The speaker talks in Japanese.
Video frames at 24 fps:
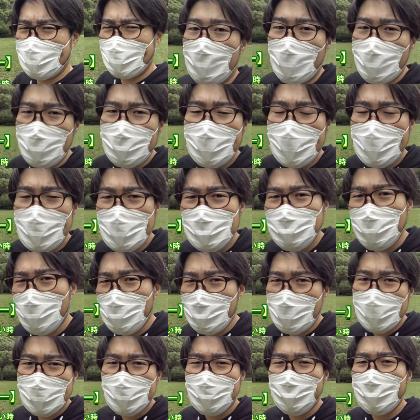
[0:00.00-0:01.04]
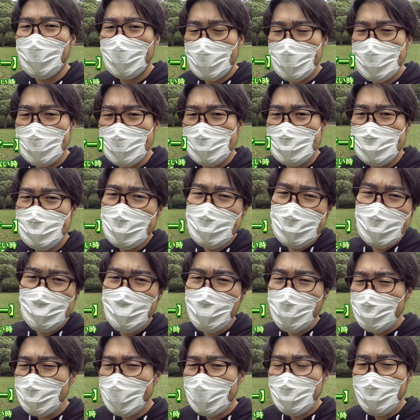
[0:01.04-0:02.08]
問題に直面した時に全然
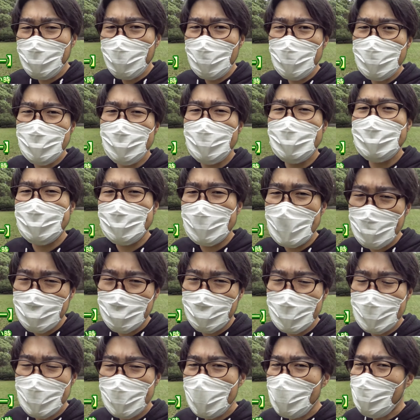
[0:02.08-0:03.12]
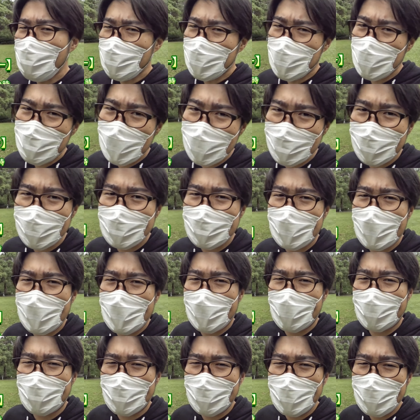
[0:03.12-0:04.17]
問題の本質は違うのに過去にうまくいったやり
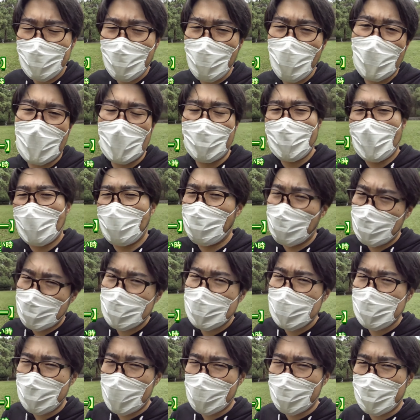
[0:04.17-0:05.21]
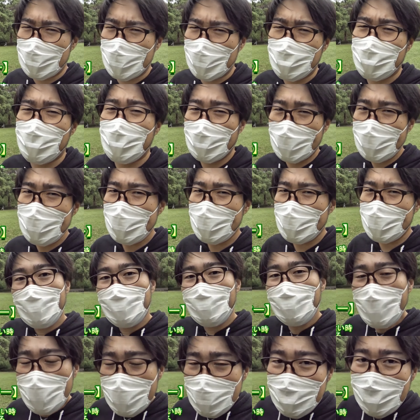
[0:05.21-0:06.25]
方で今回はやろうとしてしまうっていうとこね
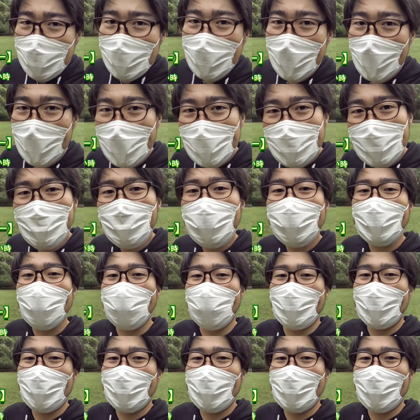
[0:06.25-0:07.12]
この辺は改めて